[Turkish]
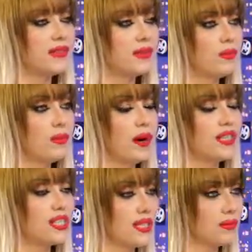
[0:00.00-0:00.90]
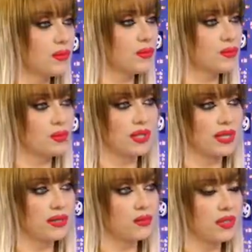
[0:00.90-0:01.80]
Ve bu parçalanma sonucunda
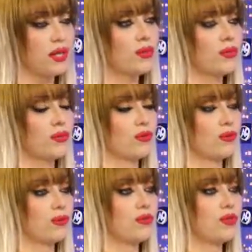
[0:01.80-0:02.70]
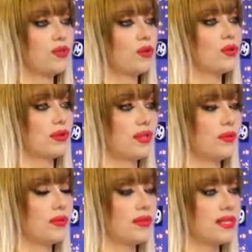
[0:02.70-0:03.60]
yani uranyum atomunun füzyon
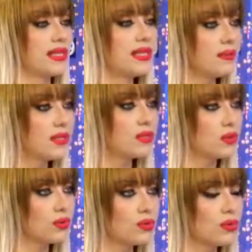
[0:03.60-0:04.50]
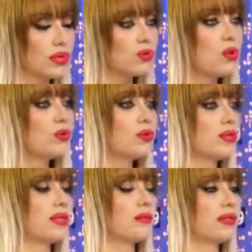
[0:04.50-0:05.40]
tepkimesine girmesi sonucunda çok
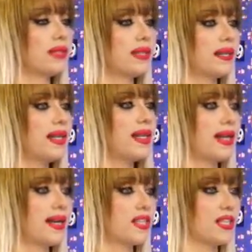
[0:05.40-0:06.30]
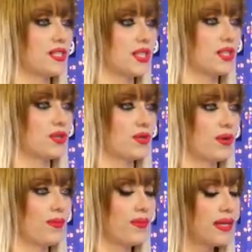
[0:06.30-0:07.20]
yüksek miktarda enerji açığa çıkıyor.